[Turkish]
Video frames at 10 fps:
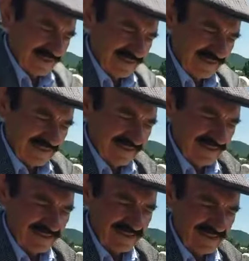
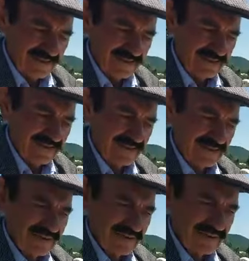Abbas'la Zülal Baba'nın
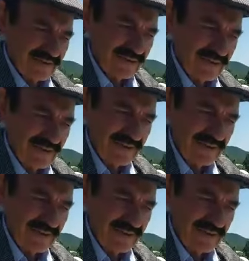yaşı nasıl?